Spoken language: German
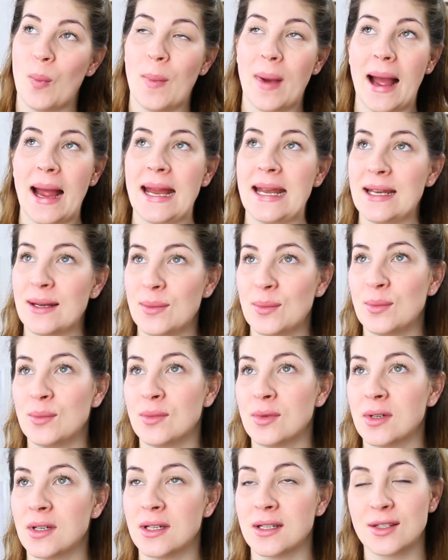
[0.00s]

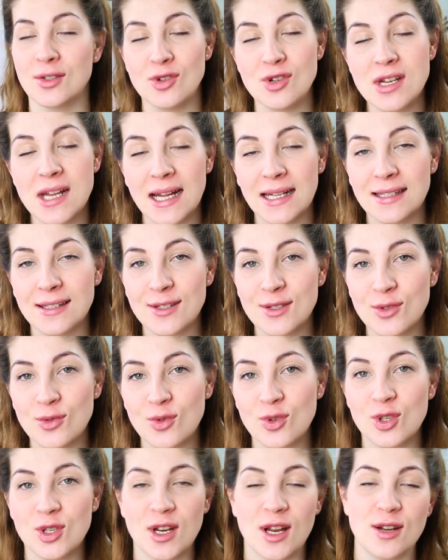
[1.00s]
meinem
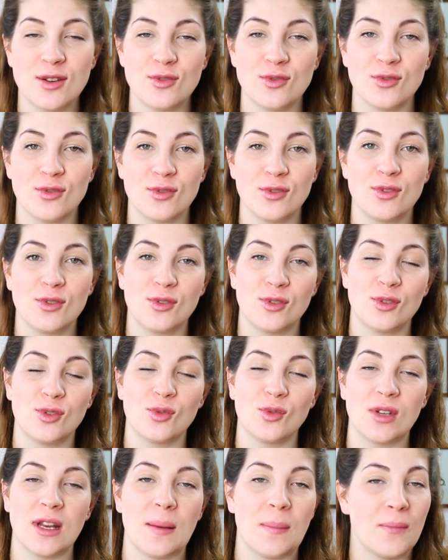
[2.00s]
Gesundheitszustand und
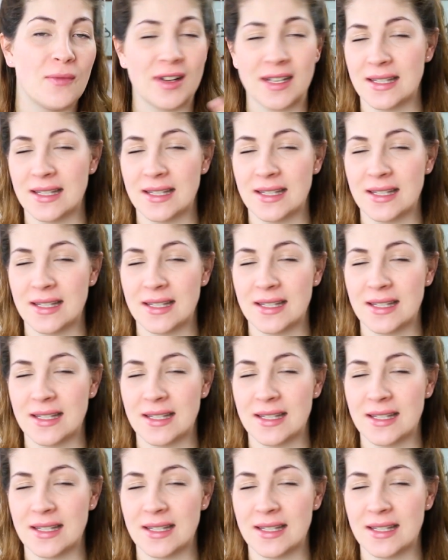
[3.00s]
zu dem,